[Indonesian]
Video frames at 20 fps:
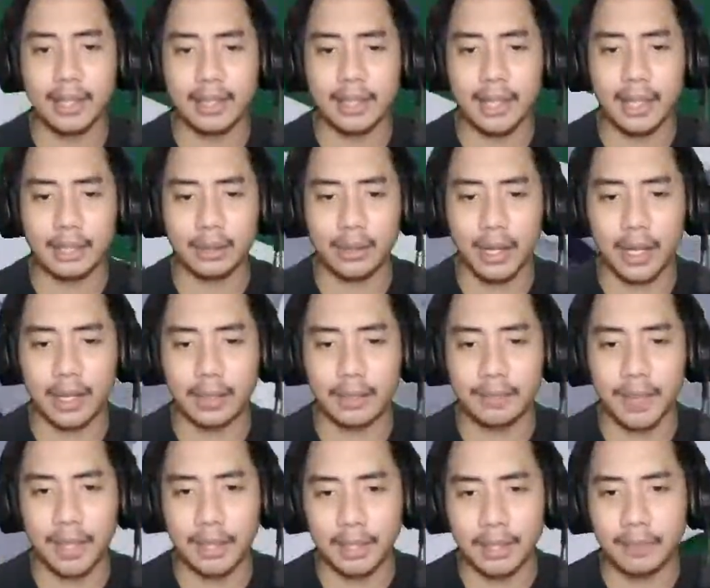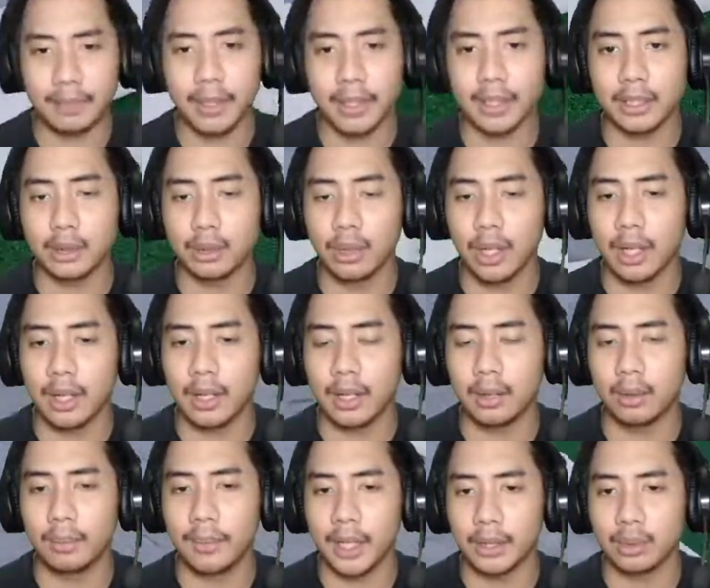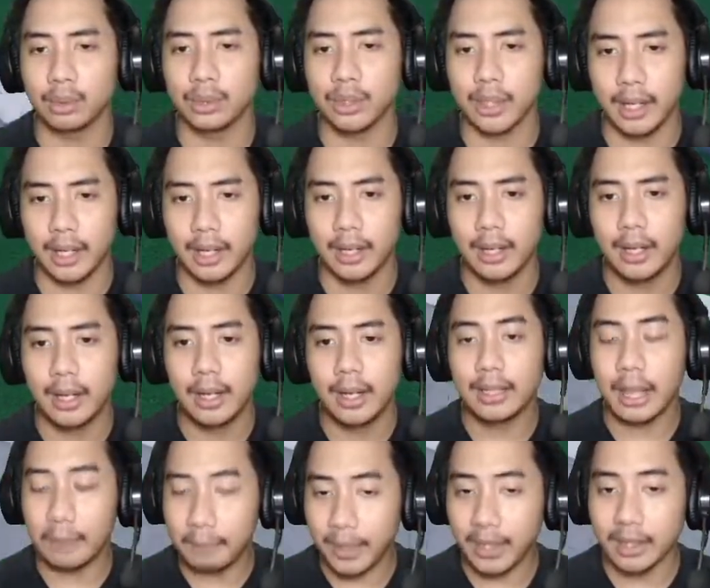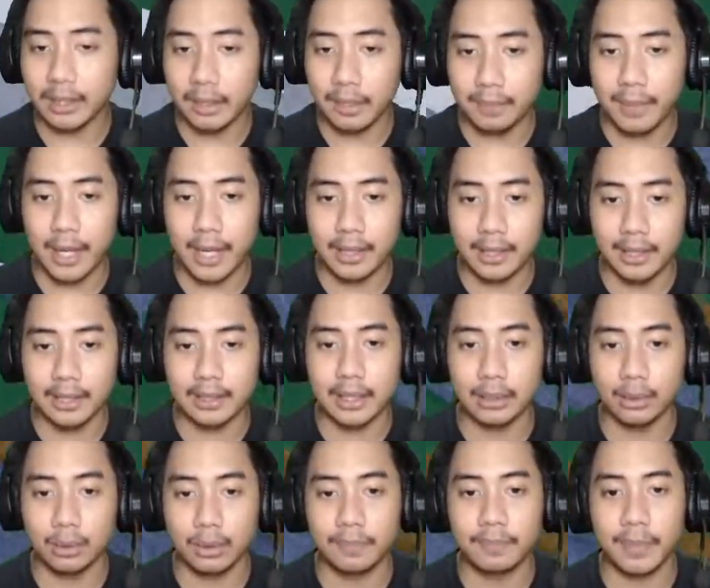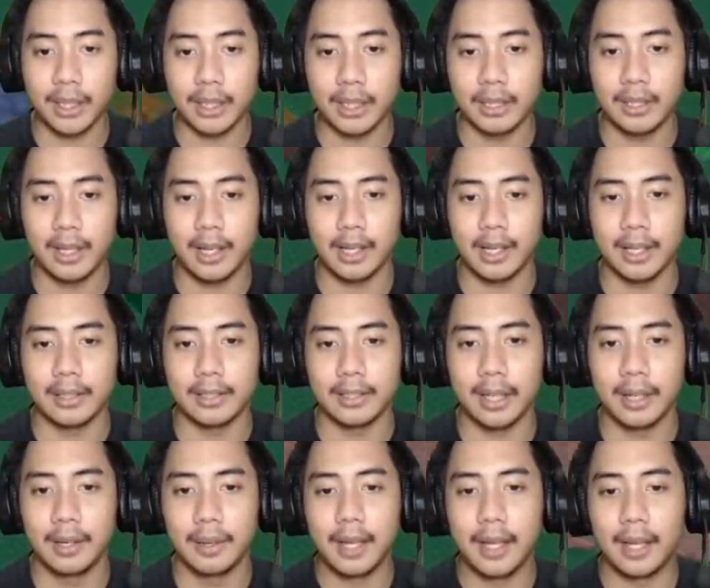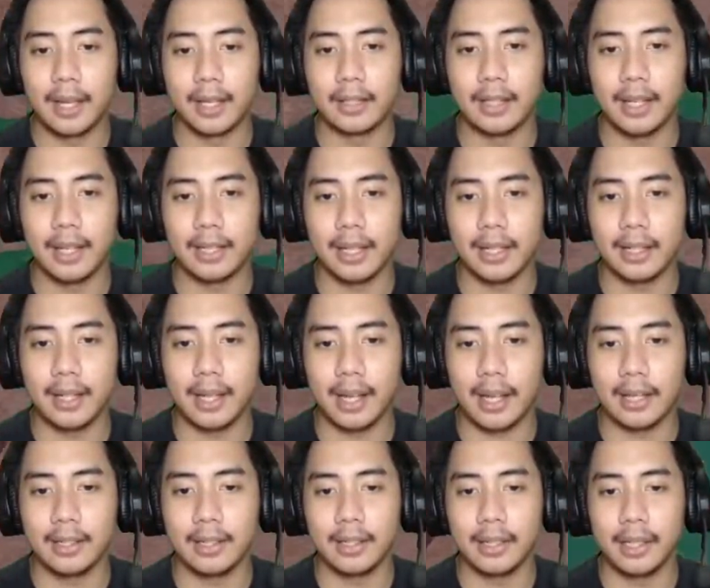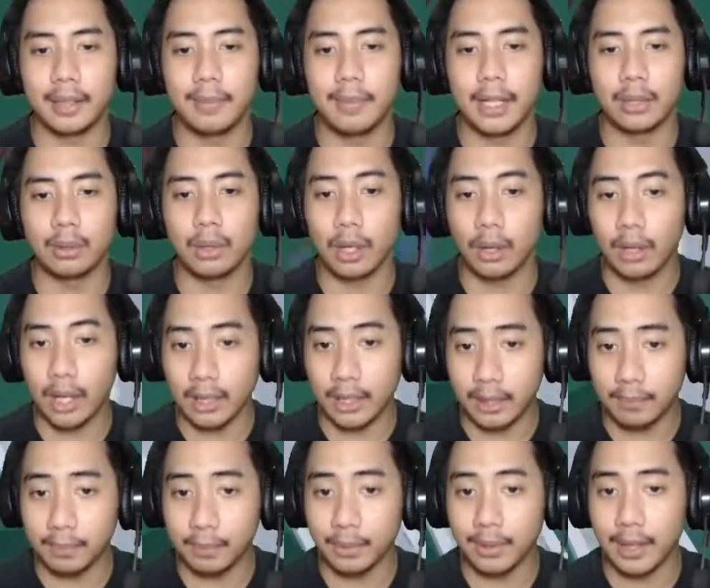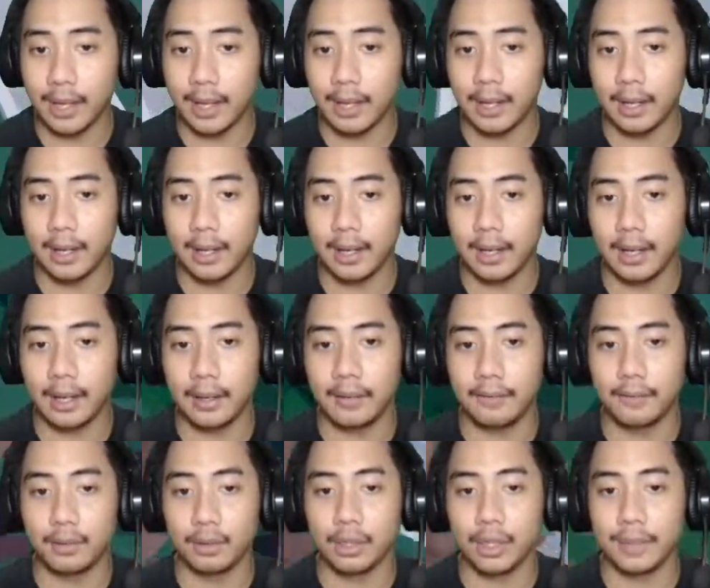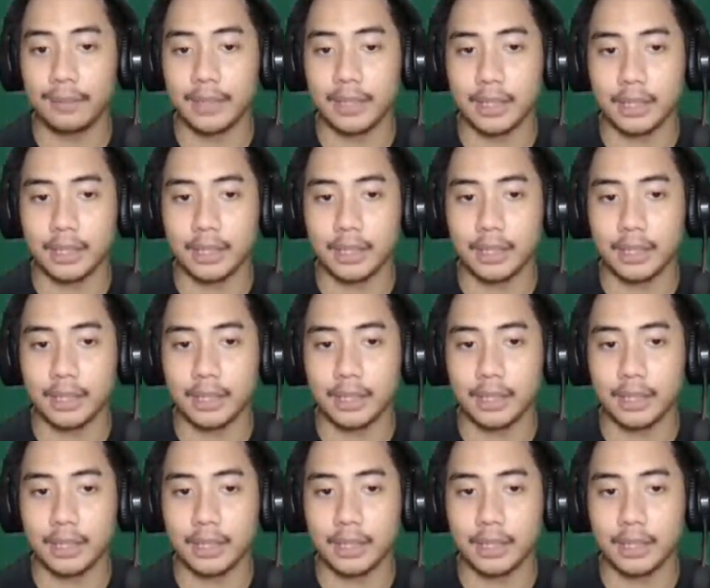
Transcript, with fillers: kita langsung aja ke tempatnya tempatnya juga lumayan susah tapi tetap berarti di satu tempat ini ya guys ya nah ini kita naik aja nih ke batu kalau kalian punya fruit yang bisa